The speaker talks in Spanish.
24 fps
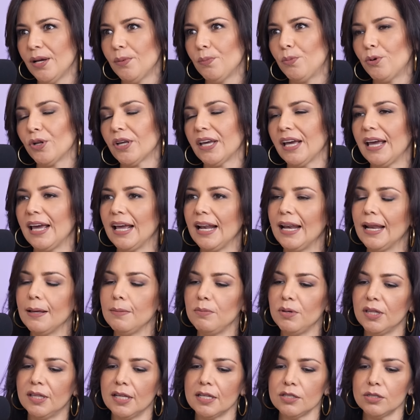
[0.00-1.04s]
Porque la
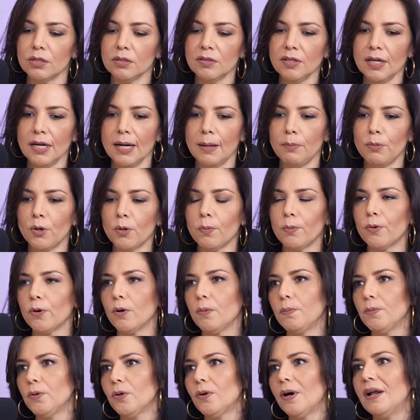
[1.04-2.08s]
invitación del amor
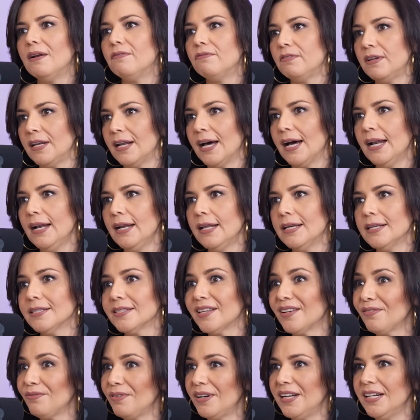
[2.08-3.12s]
propio al final es
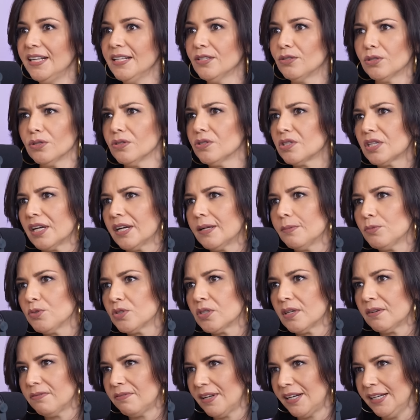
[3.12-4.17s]
ser feliz. Todos queremos
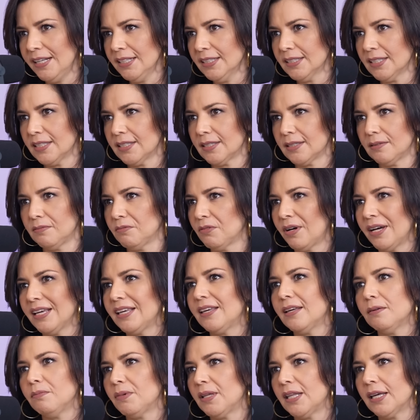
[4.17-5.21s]
ser felices. No hay
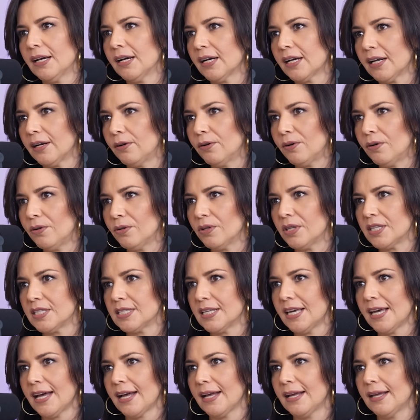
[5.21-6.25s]
quien me diga que no lo
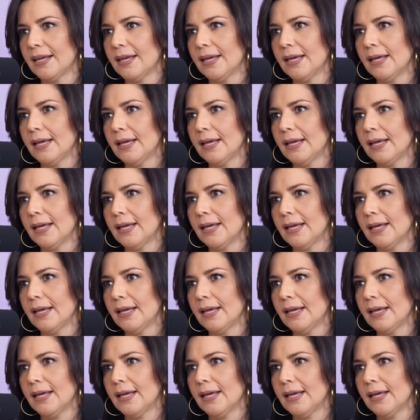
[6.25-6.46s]
desea.